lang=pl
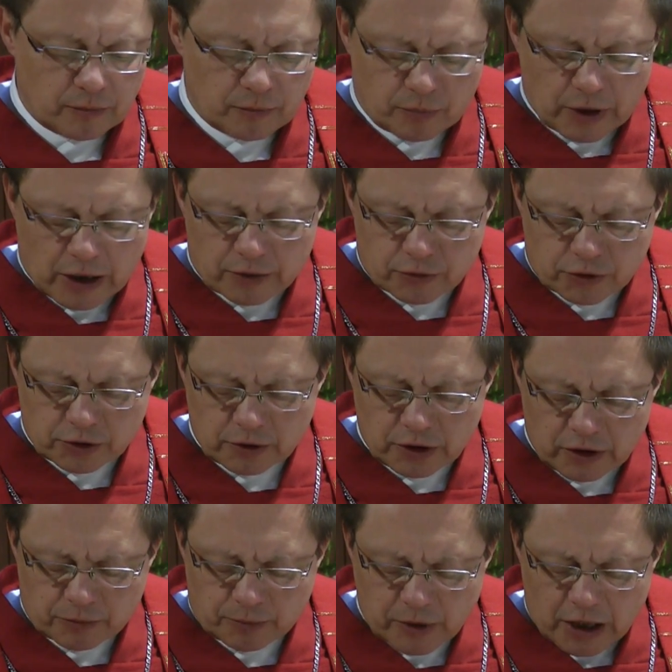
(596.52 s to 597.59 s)
Pierwszy
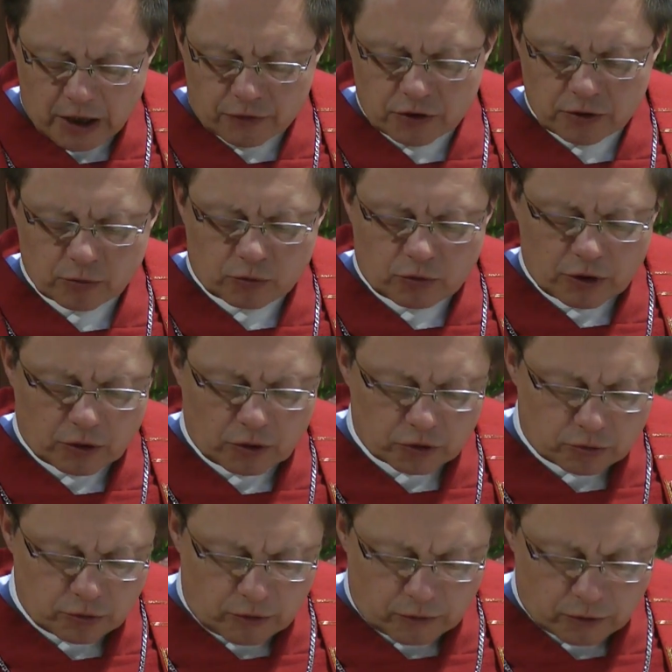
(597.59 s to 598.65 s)
jest pierwszym, którego
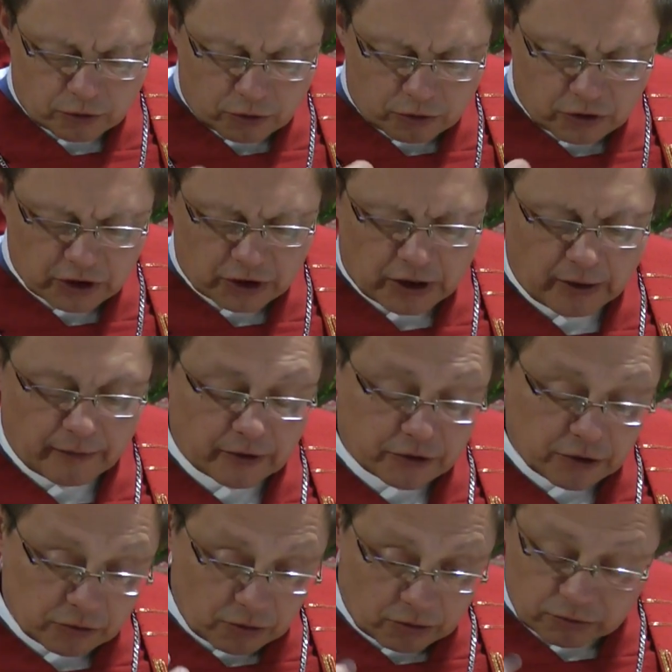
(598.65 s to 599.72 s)
słowo dotyka,
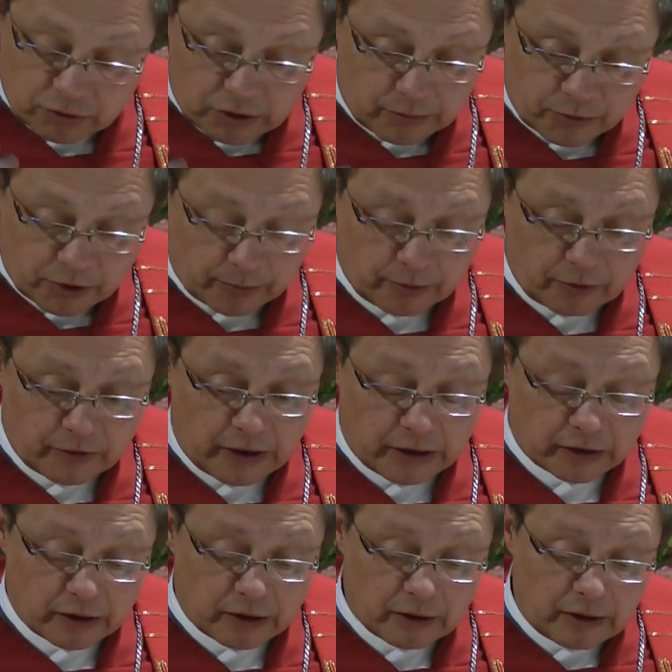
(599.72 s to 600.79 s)
właśnie to, które
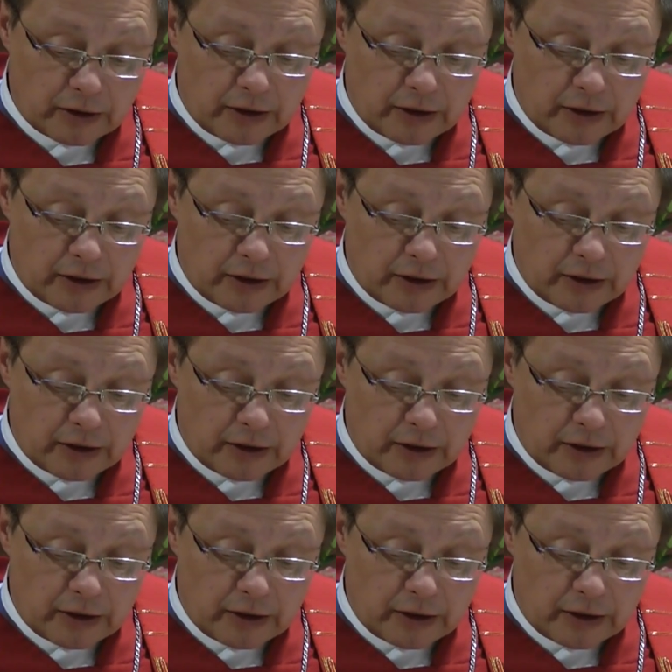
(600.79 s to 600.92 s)
przepowiada.